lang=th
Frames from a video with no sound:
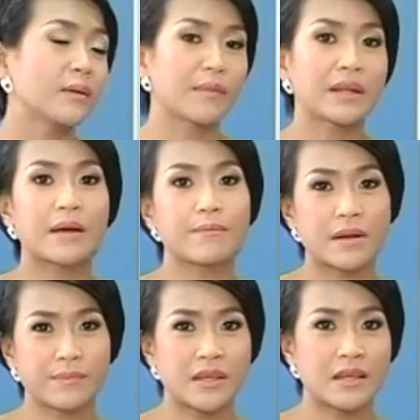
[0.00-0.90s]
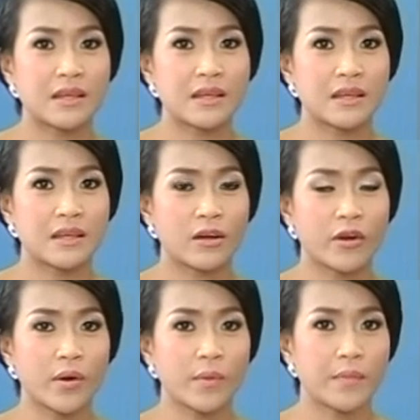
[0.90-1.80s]
ทำมันทำมันมีเขา
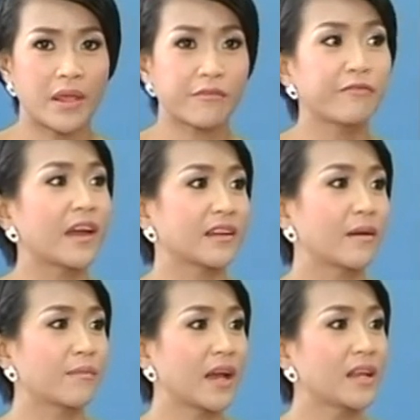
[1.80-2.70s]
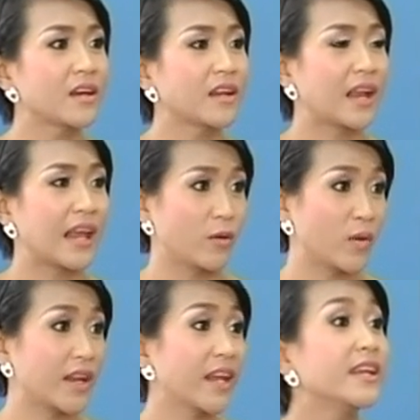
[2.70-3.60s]
เรียกว่ามันมีเอฟเฟกต์ทำให้เลือดเนี่ยไหล
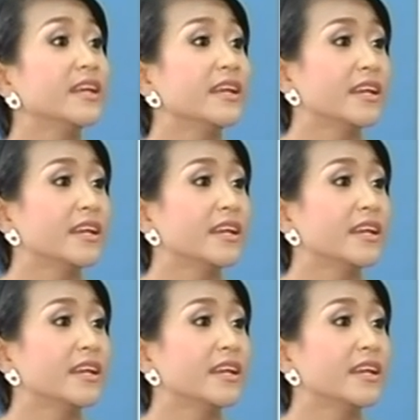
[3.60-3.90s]
เวียนได้ดี